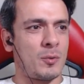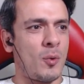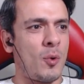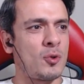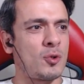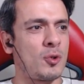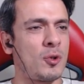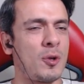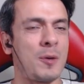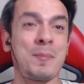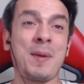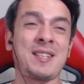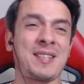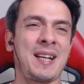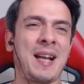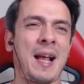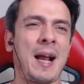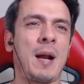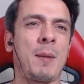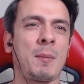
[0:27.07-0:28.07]
Özür dilerim baştan
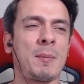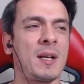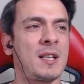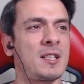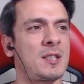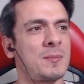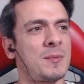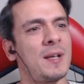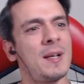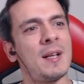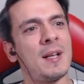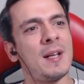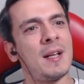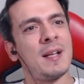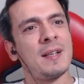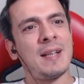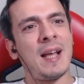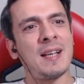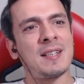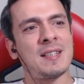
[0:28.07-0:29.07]
ayarlamam lazım.
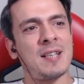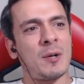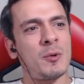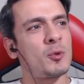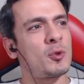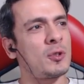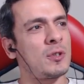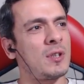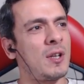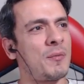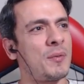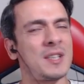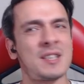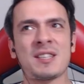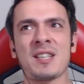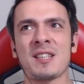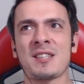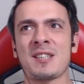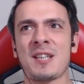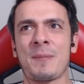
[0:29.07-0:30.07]
Neyse uzun lafın
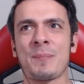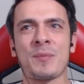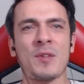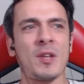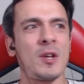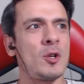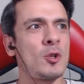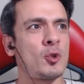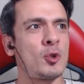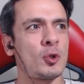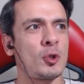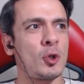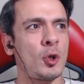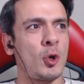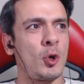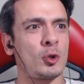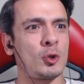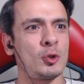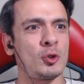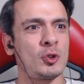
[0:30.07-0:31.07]
kısası. Şurada
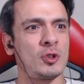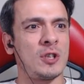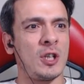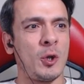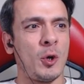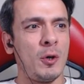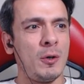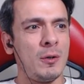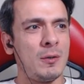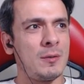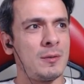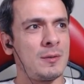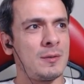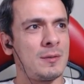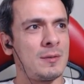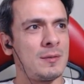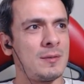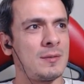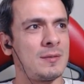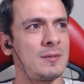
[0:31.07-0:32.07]
gördüğünüz Dino.
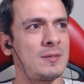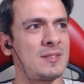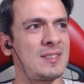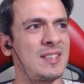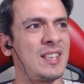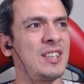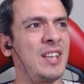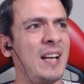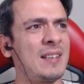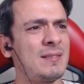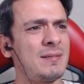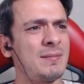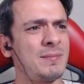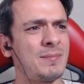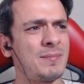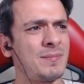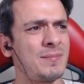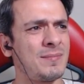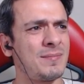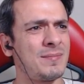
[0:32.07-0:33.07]
Titan.
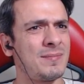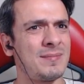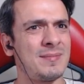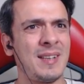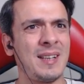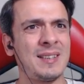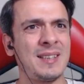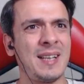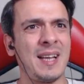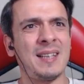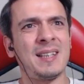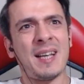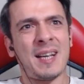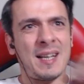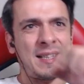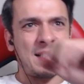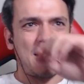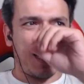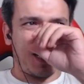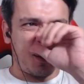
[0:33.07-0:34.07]
Ne, ne diye
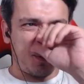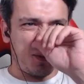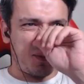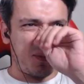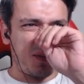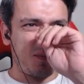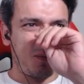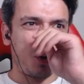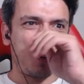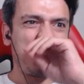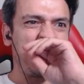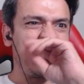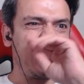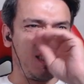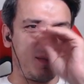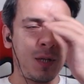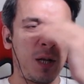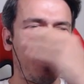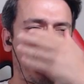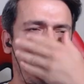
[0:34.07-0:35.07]
geçer ki bu bilmiyorum. Bir
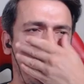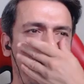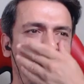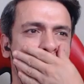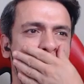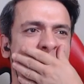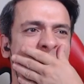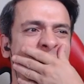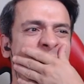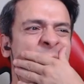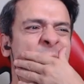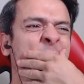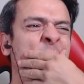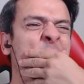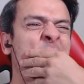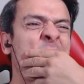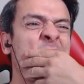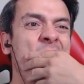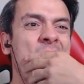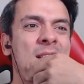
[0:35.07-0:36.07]
ismi de var anladığım kadarıyla.
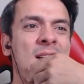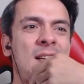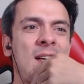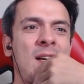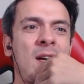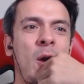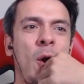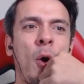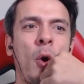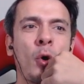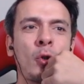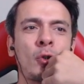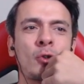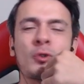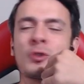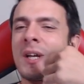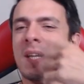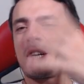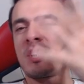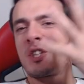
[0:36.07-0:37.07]
Onun
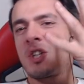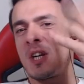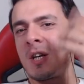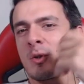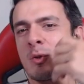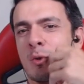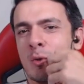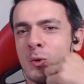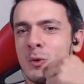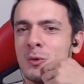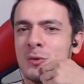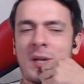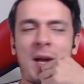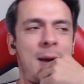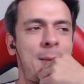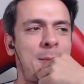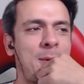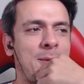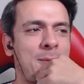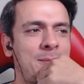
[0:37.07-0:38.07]
üzerine şehir kuruyoruz
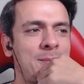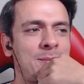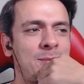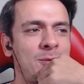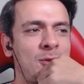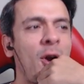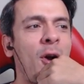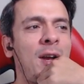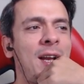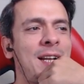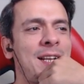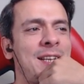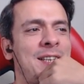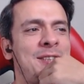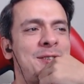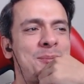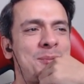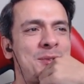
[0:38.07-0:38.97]
abi. Çok ilginç bir